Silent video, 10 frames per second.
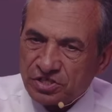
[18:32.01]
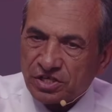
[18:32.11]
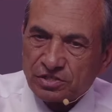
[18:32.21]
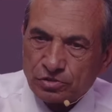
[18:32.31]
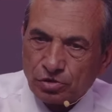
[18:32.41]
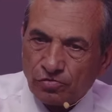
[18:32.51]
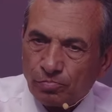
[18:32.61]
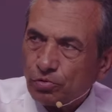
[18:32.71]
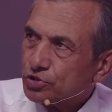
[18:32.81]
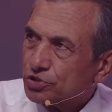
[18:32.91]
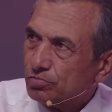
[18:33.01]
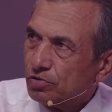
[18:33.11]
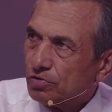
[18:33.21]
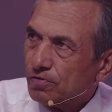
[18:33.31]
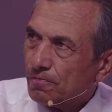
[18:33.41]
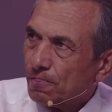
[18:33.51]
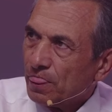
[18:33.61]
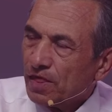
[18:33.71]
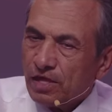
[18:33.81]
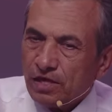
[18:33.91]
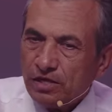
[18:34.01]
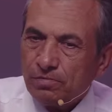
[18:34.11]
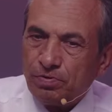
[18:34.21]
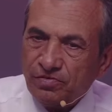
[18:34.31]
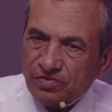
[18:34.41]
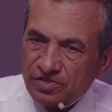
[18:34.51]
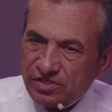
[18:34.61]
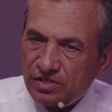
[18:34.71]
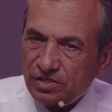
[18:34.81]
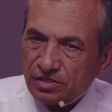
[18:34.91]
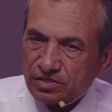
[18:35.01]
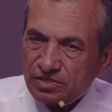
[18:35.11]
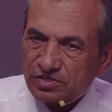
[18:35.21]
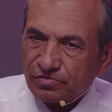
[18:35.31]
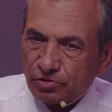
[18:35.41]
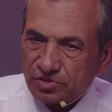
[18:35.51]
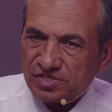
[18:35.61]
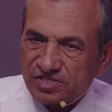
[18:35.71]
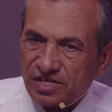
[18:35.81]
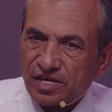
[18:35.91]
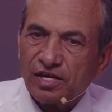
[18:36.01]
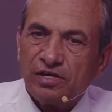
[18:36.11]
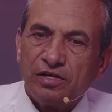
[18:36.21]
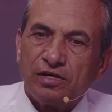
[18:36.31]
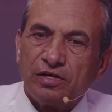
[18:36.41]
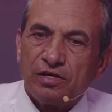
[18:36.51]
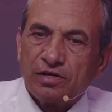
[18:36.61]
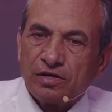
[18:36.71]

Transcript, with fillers: бежать к Слову Божьему – и привести свое состояние